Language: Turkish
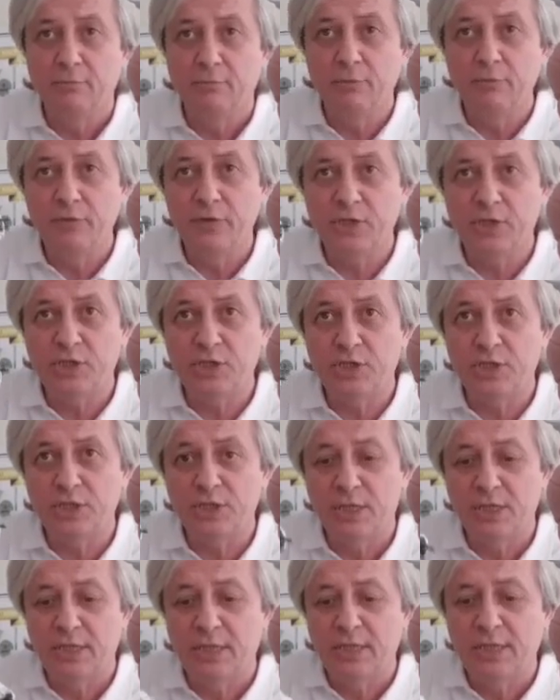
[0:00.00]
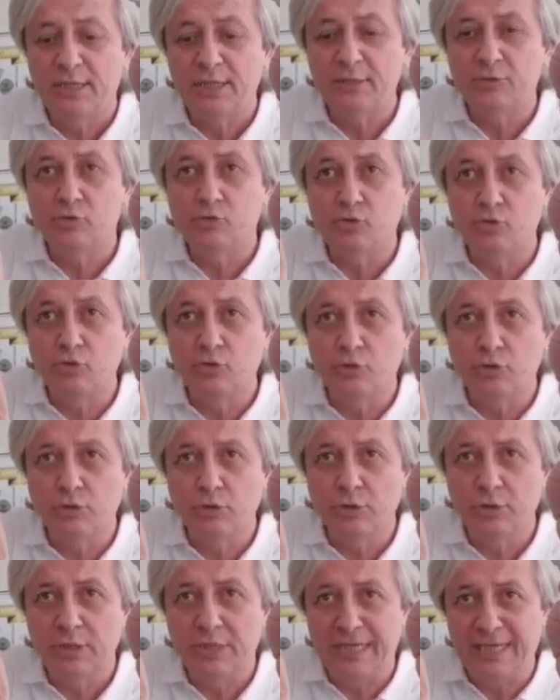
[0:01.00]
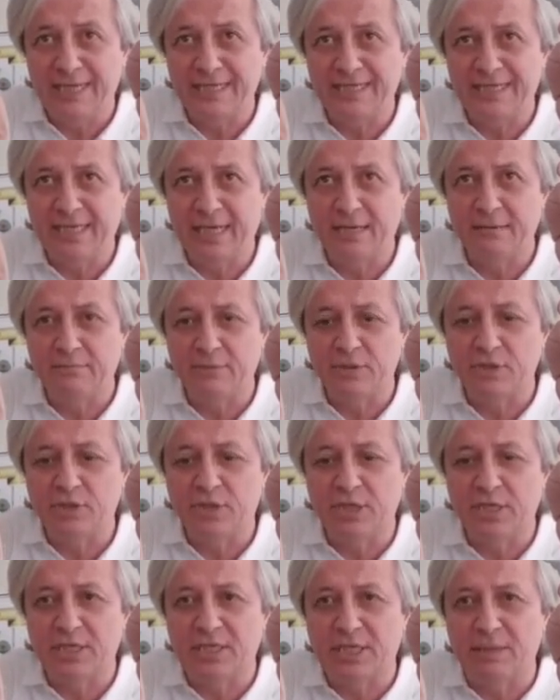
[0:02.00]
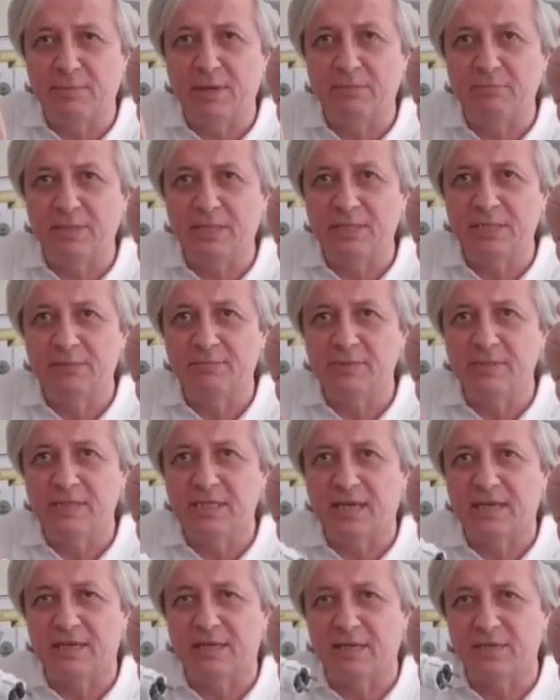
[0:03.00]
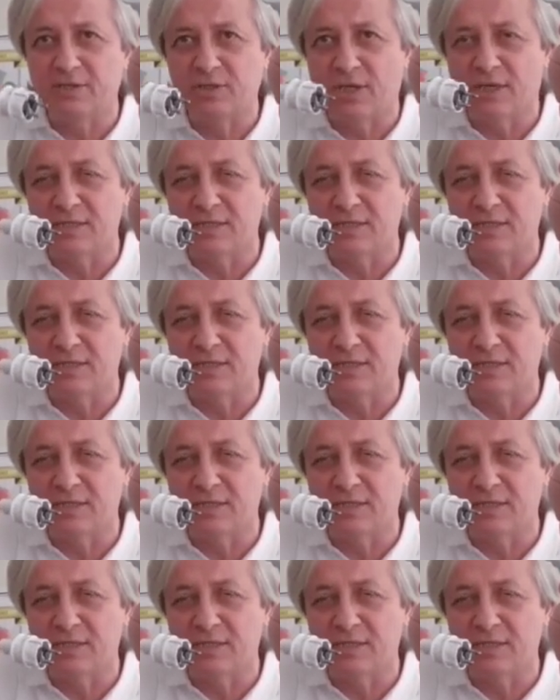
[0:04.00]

Bu fişle suyu iletken bir şeyi tamamladığımızda arkadaş